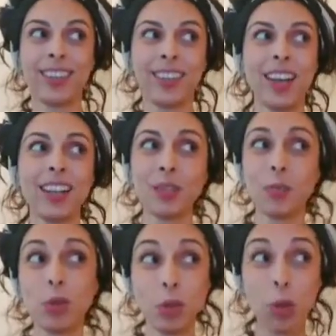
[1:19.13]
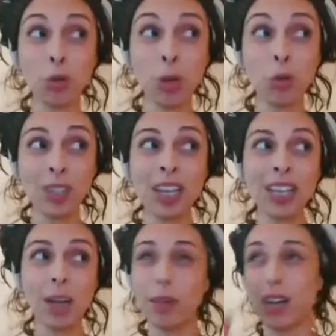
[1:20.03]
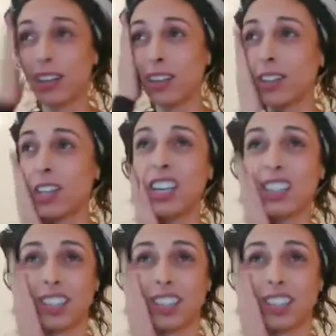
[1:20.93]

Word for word: خلاتها تدخل قلوب المغاربة